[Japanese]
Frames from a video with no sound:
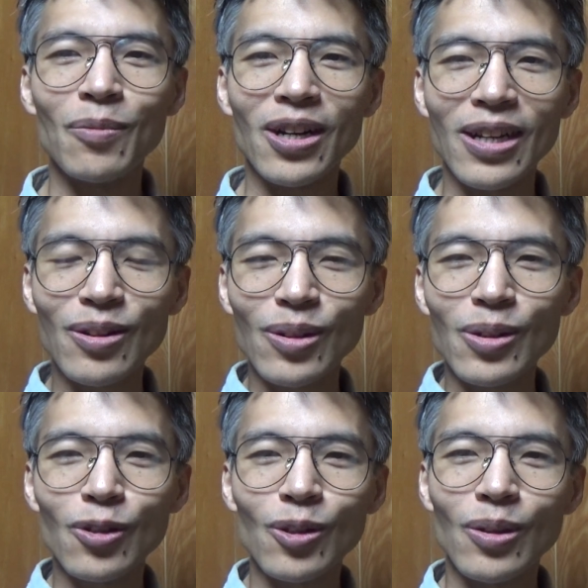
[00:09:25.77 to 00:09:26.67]
まあ、陸
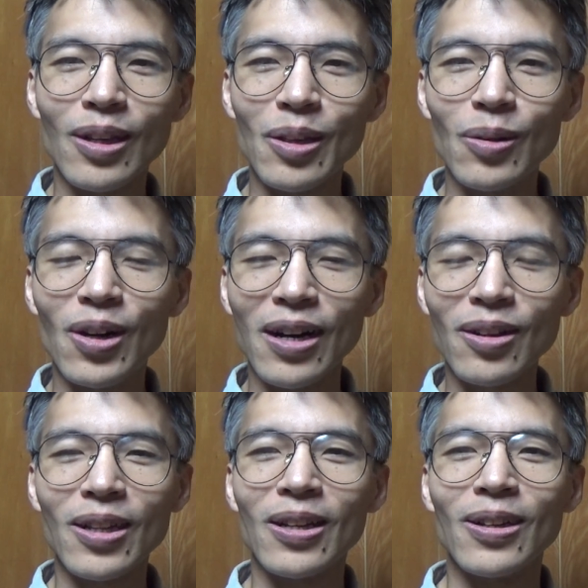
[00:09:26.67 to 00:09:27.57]
地をあの歩
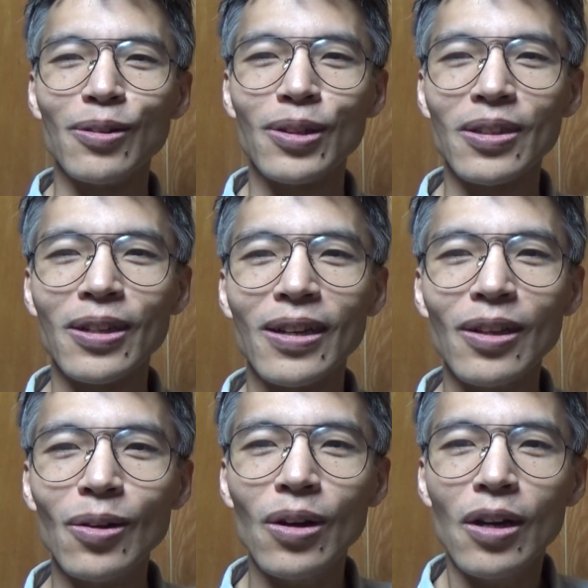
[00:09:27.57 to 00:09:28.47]
いてきたりはしない
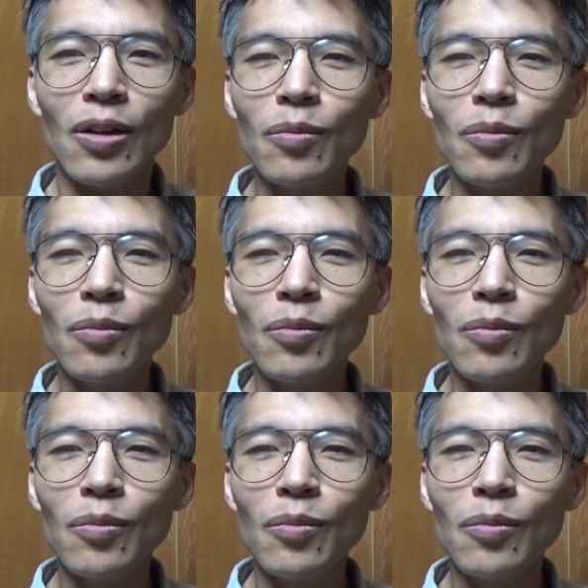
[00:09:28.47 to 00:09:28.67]
けど